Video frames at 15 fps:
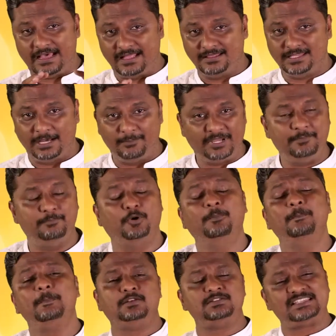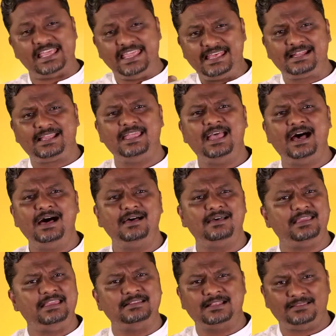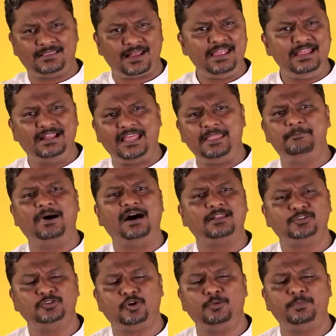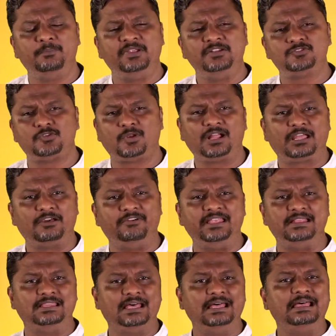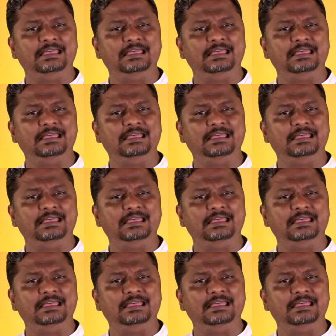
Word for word: அந்த அமைப்பும் செயற்கையா இந்த திரைகளை பார்த்து டோபமின் சுரக்க வைத்த